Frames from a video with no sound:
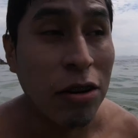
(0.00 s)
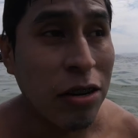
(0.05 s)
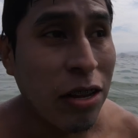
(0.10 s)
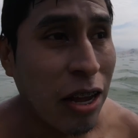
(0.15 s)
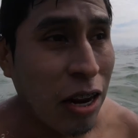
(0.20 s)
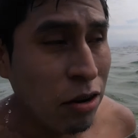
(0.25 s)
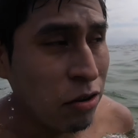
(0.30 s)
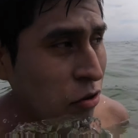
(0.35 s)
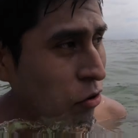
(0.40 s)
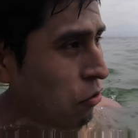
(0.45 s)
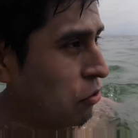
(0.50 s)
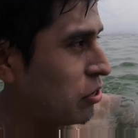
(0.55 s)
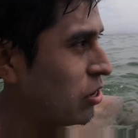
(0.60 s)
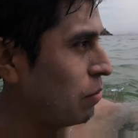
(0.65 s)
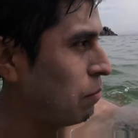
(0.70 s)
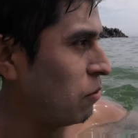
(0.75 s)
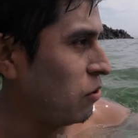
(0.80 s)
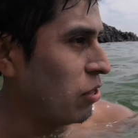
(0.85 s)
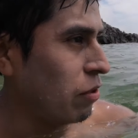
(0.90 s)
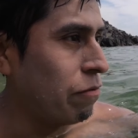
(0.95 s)
ya nos
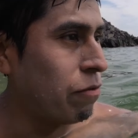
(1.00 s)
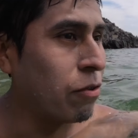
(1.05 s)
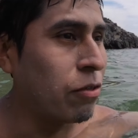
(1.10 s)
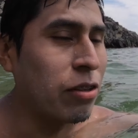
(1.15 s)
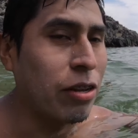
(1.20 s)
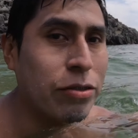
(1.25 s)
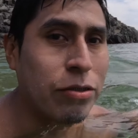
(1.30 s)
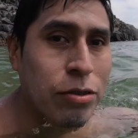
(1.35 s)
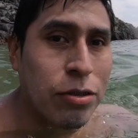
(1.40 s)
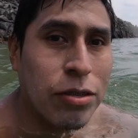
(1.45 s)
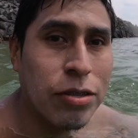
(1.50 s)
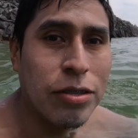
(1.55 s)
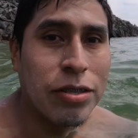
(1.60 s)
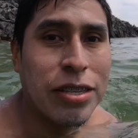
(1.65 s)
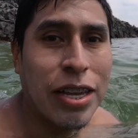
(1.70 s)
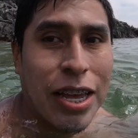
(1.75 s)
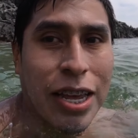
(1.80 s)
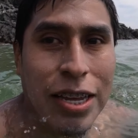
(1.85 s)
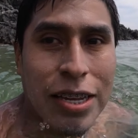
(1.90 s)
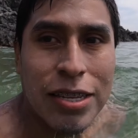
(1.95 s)
encontramos disfrutando
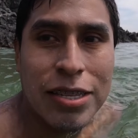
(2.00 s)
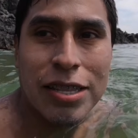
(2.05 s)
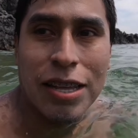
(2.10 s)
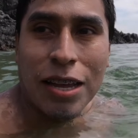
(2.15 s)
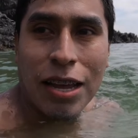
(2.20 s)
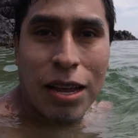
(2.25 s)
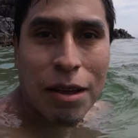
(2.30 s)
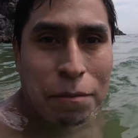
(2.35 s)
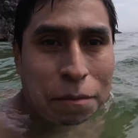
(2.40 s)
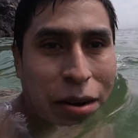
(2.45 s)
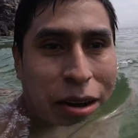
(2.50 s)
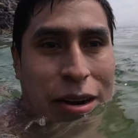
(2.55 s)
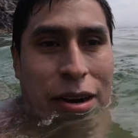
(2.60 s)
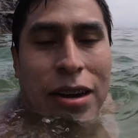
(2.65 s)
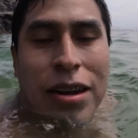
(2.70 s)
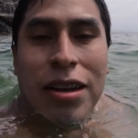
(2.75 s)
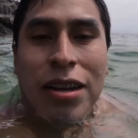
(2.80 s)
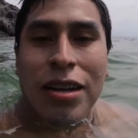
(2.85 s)
de este mar